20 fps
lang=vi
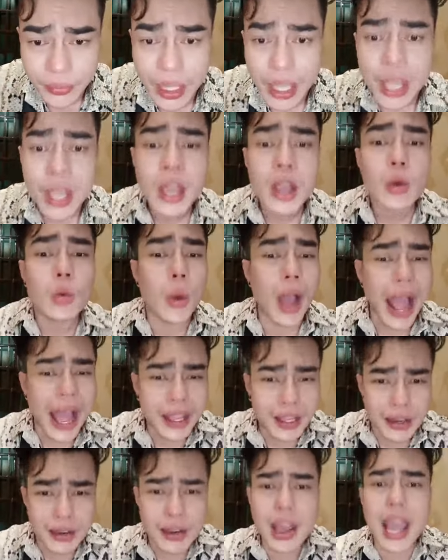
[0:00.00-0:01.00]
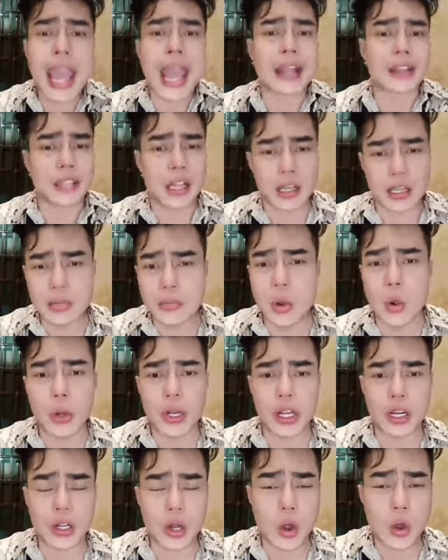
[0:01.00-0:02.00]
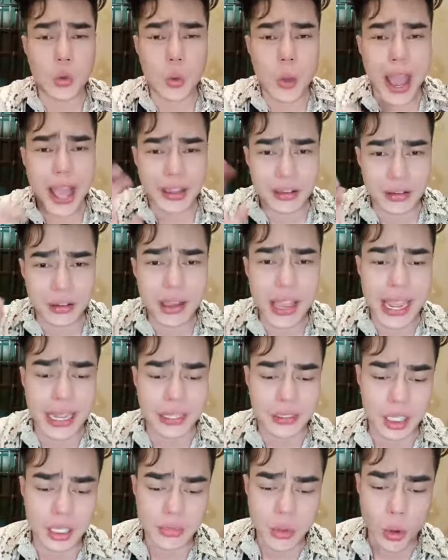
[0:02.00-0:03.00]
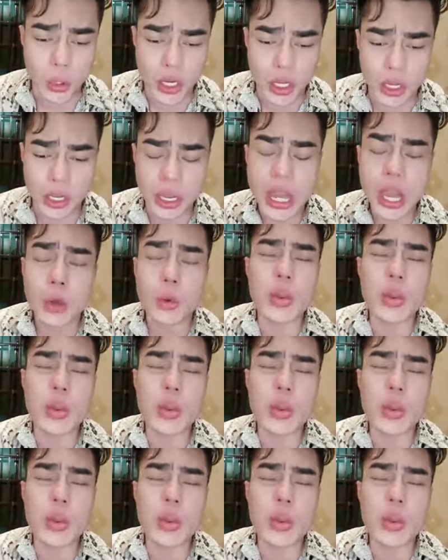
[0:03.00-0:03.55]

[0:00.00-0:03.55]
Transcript: Dạ, qua cửa hàng thử mùi được luôn qua cửa hàng thử mùi được